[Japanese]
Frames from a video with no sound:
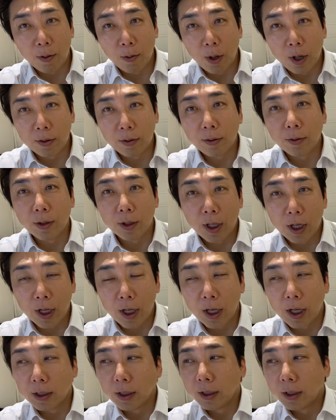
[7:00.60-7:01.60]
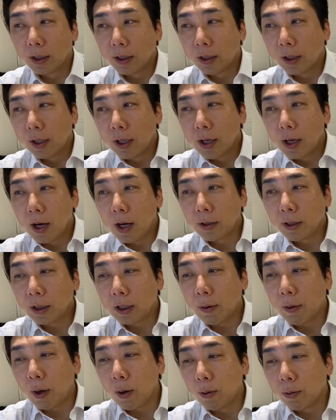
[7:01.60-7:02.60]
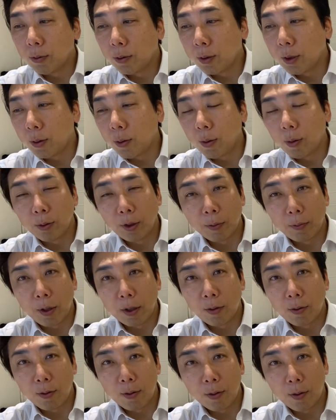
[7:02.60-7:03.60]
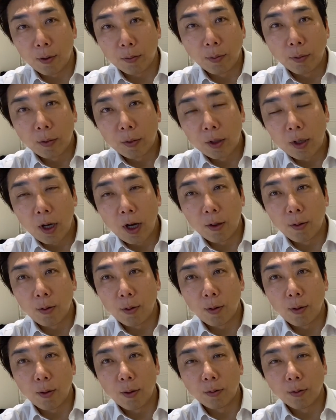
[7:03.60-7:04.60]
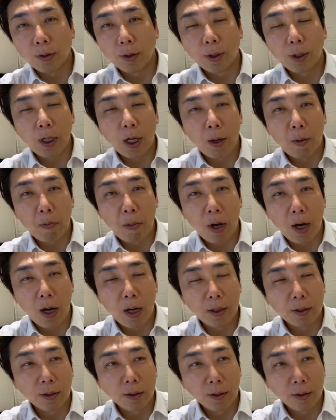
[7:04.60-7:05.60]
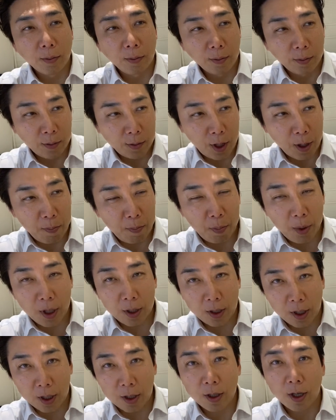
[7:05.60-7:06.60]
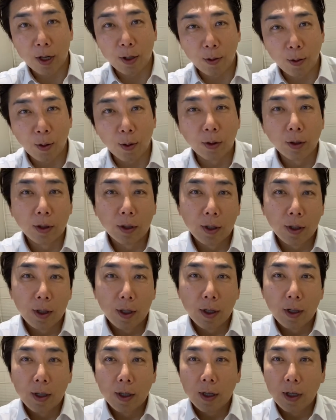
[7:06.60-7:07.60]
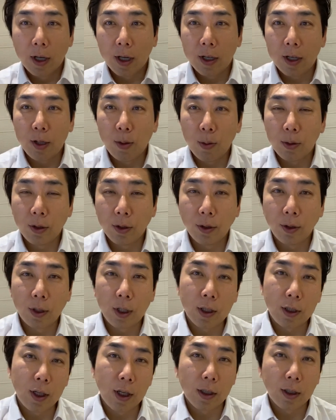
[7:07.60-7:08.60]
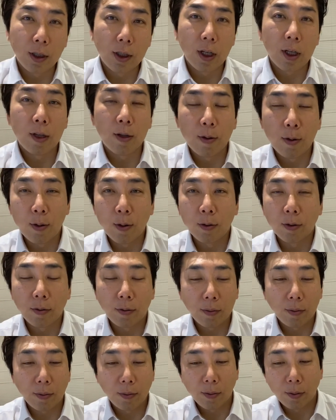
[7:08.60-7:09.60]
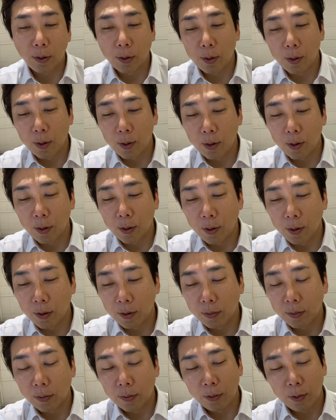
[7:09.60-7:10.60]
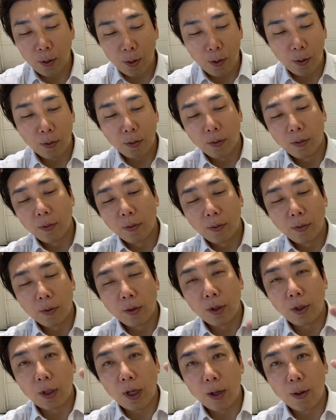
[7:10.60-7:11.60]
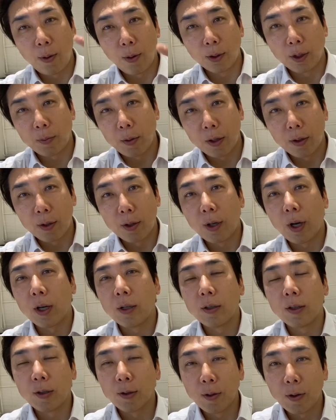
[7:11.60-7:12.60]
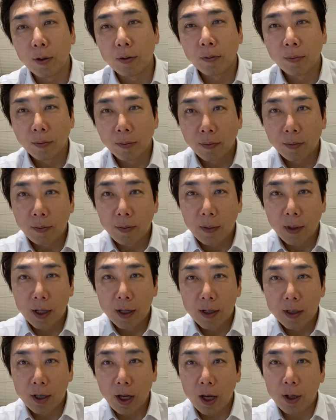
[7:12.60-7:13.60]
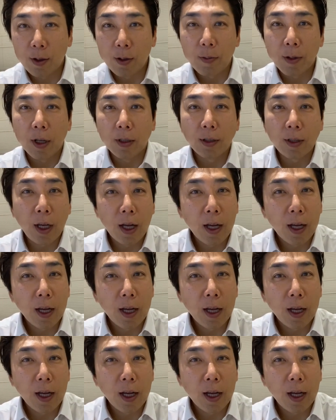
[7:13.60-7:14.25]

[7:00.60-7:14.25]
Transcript: わるんで明日は本当にコーチマンとあと月山哲平先生と木戸潤太先生のそのとクリスチャンコーチマンっていう感じの最終日ですね